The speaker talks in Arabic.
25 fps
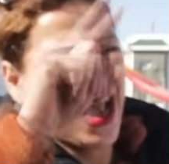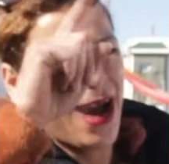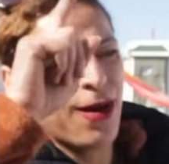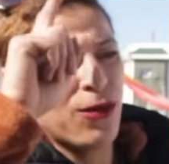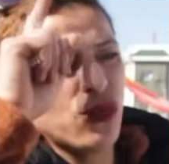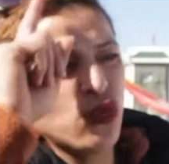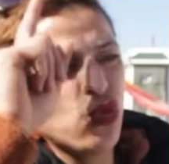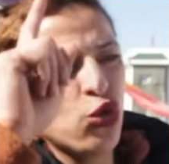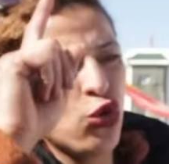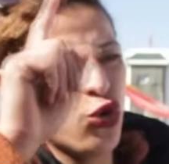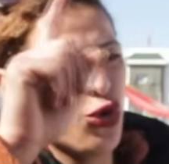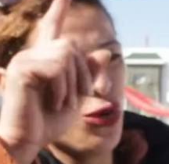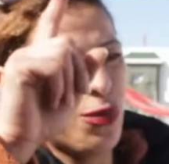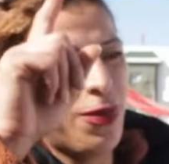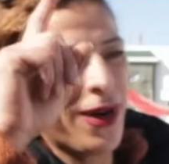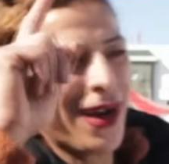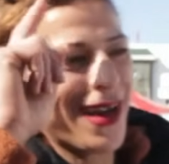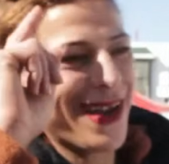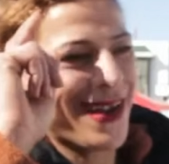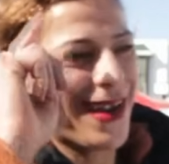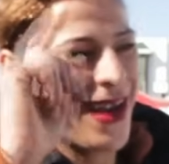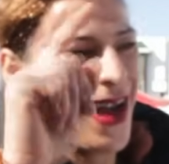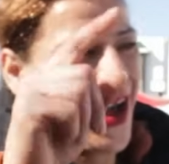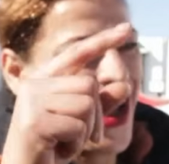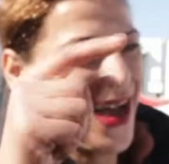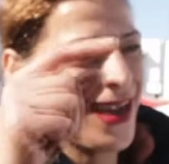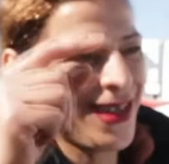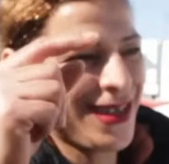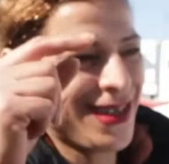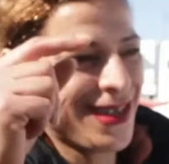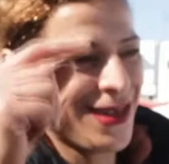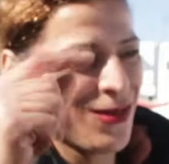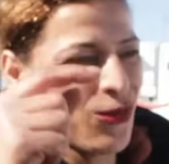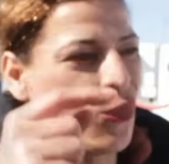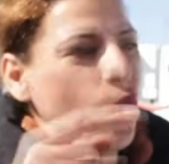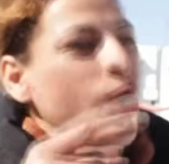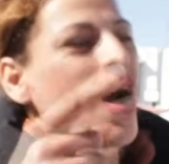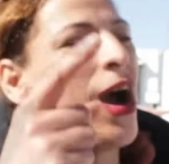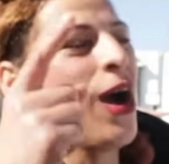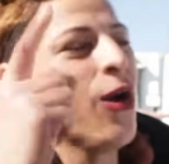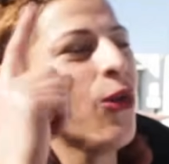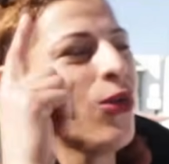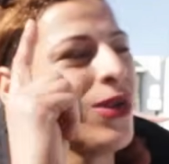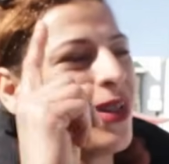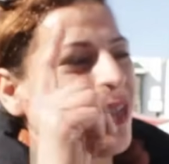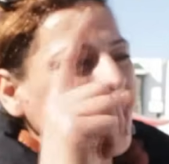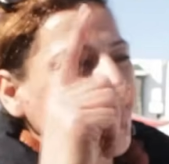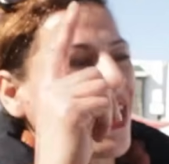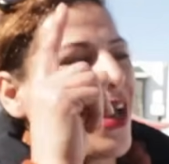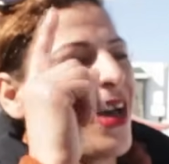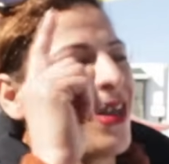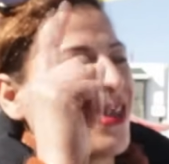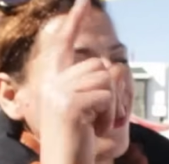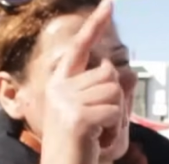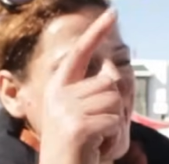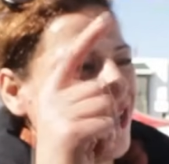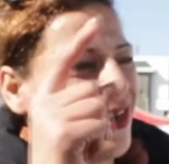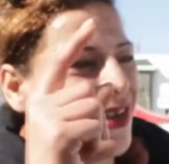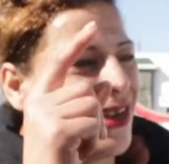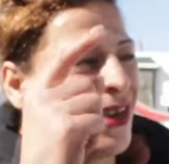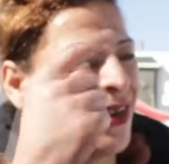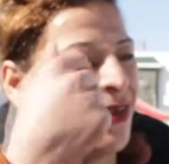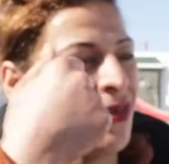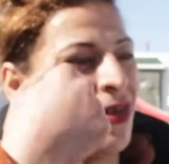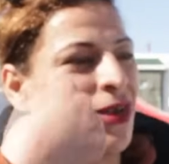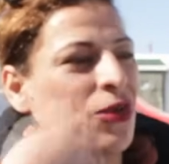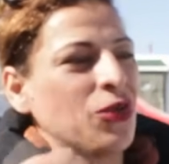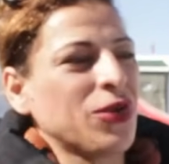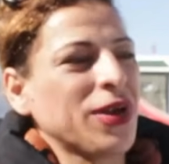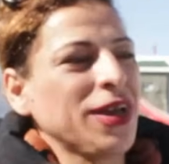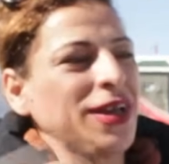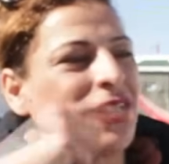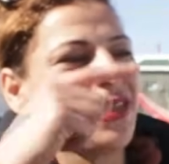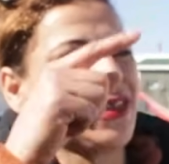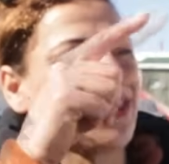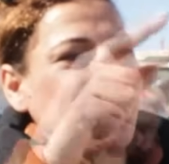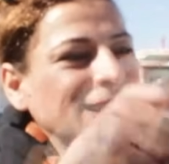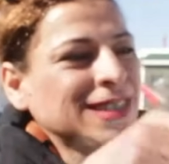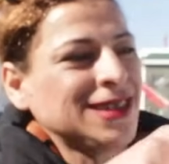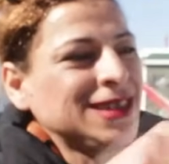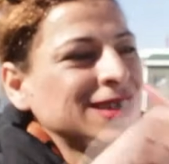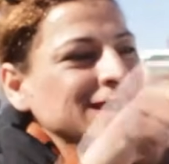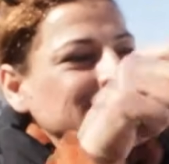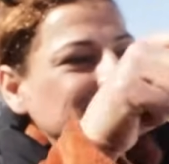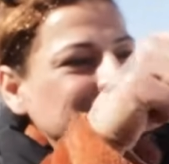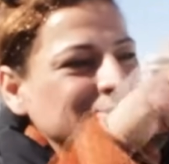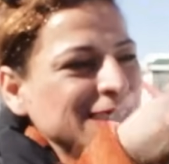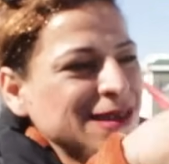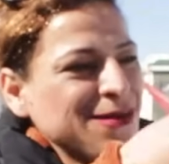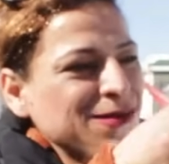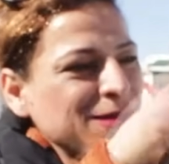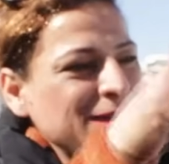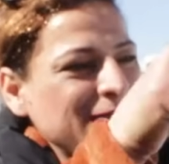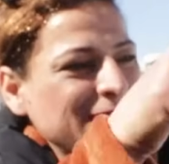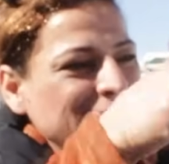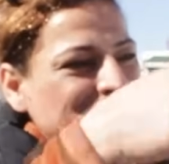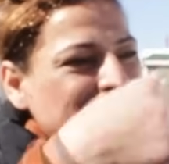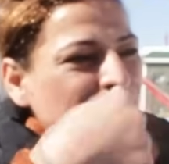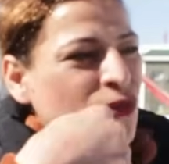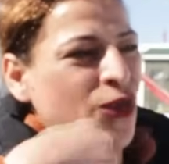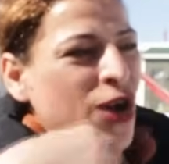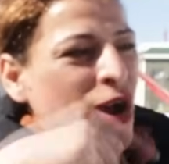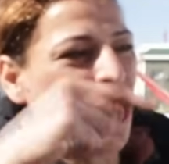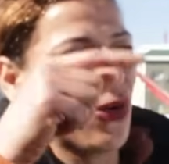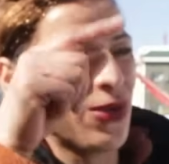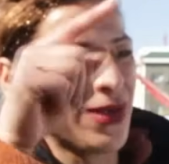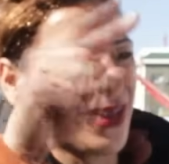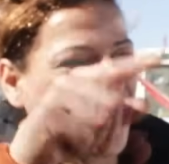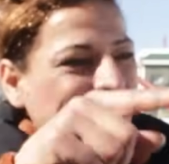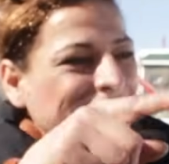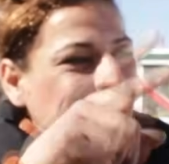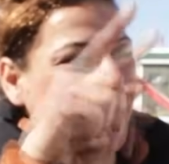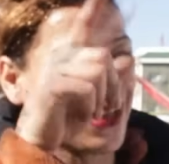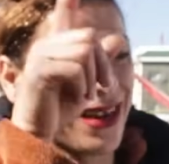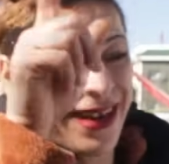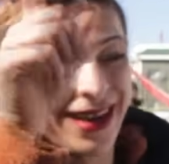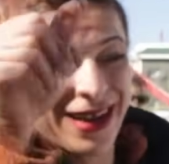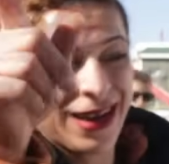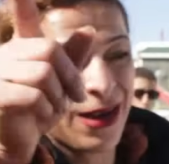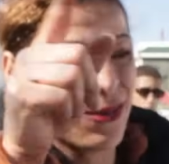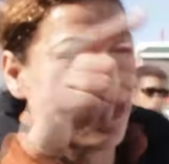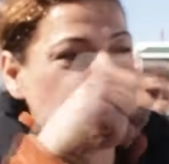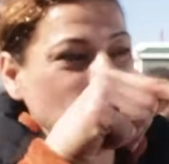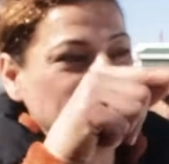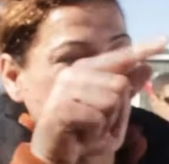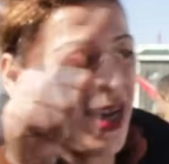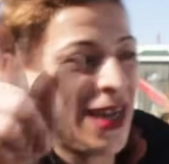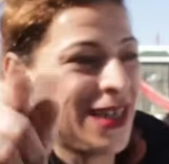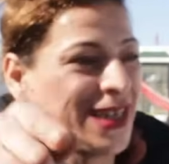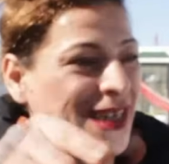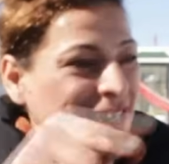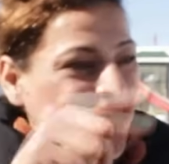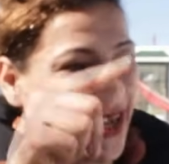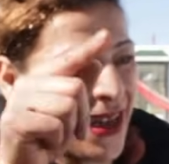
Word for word: يعملوا له براكاج محاوله قتل لو كان تكسيستي مات محاوله قتل ركبوا لي عليه